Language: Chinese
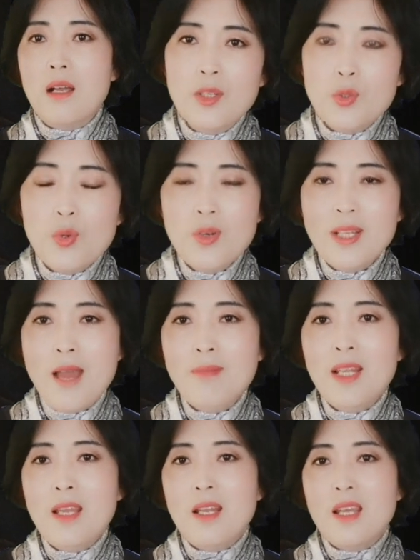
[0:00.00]
如果他
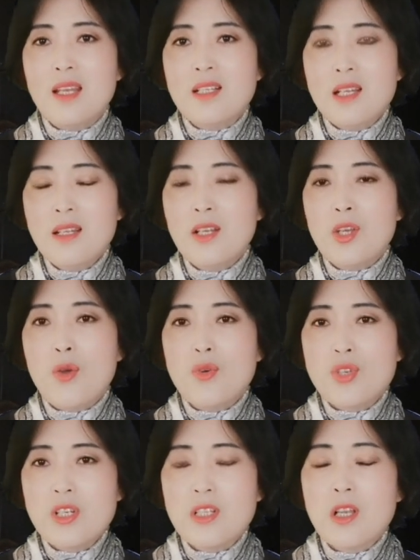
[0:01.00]
们那里真的有
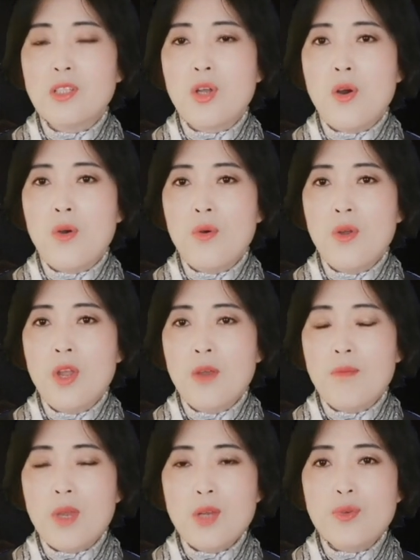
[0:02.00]
摄像头。”
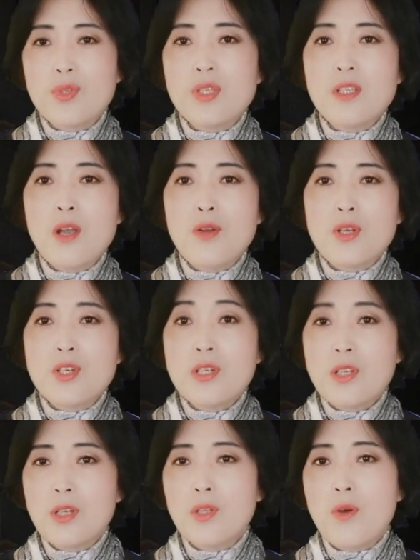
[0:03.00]
没有死角的
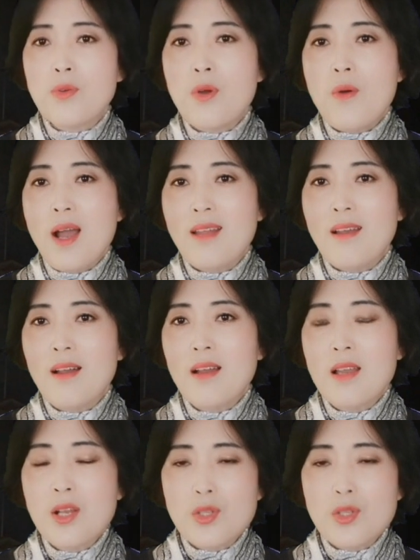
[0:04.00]
摄像头的话呢，